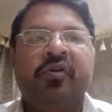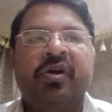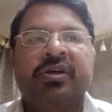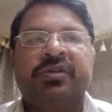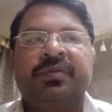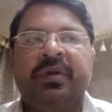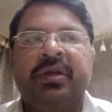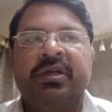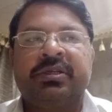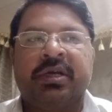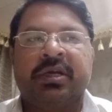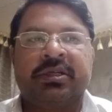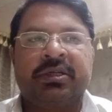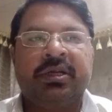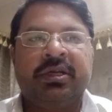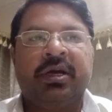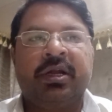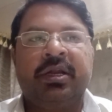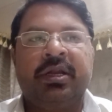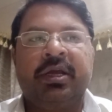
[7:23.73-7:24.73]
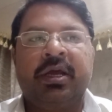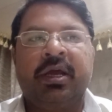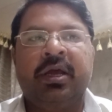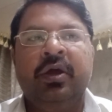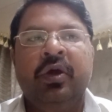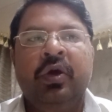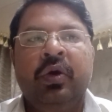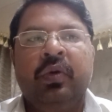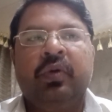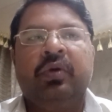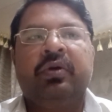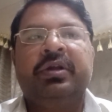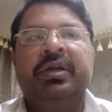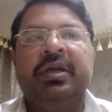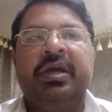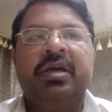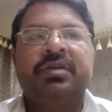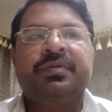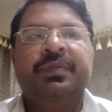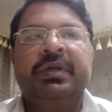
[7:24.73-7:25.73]
वो एक्सपीरियंस हासिल कर लिया है और
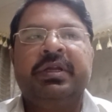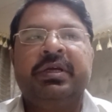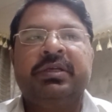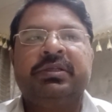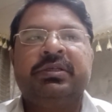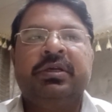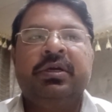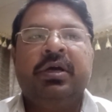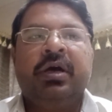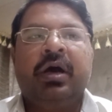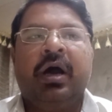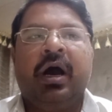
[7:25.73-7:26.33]
ये एक्सपीरियंस